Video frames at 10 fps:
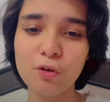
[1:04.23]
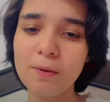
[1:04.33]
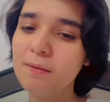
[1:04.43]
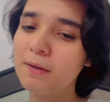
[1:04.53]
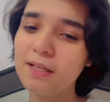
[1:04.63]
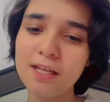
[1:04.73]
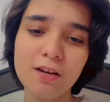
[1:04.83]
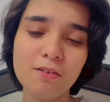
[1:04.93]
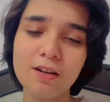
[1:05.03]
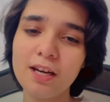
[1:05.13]
अनफॉलो भाई बढ़िया
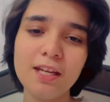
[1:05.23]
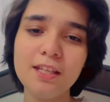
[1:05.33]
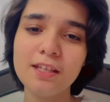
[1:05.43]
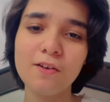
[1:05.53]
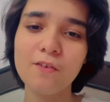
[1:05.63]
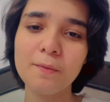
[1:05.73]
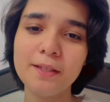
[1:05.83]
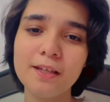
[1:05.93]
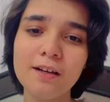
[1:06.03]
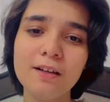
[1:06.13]
लोग हैं नहीं किया होगा
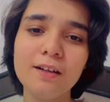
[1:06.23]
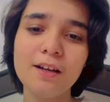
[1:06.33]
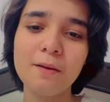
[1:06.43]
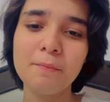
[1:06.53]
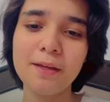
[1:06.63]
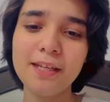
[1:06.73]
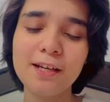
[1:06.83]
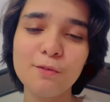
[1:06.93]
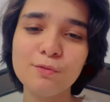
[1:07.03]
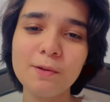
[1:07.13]
भैया मेरी
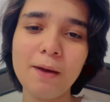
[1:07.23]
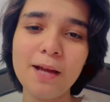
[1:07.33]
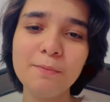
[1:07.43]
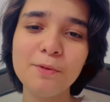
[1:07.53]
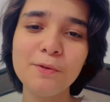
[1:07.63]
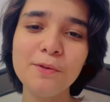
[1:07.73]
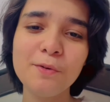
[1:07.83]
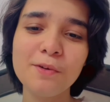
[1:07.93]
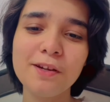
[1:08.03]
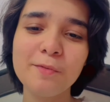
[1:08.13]
कल उनसे बात भी हुई है
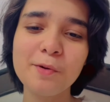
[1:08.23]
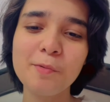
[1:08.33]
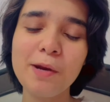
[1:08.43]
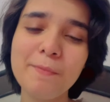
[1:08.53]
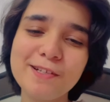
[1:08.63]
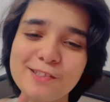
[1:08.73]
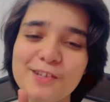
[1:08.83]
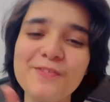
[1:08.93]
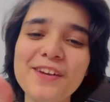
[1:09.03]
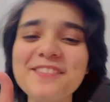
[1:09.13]
उन्होंने हमको बोला बेस्ट
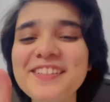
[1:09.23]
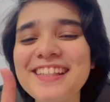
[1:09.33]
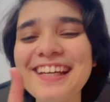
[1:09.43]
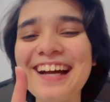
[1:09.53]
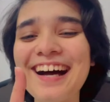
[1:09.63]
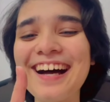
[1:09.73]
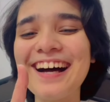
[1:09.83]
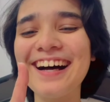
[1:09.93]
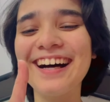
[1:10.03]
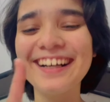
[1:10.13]
ऑफ लक थी का
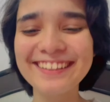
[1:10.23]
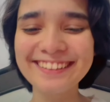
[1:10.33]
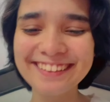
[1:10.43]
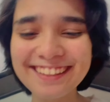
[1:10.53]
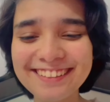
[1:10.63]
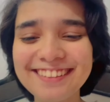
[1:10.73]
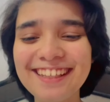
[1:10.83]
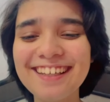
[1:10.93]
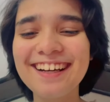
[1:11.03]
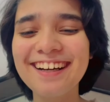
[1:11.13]
कितने अच्छे
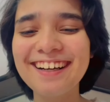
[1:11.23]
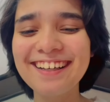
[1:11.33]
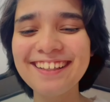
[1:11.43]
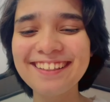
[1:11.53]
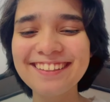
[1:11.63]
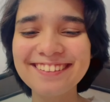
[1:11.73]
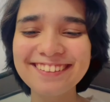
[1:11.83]
हैं यार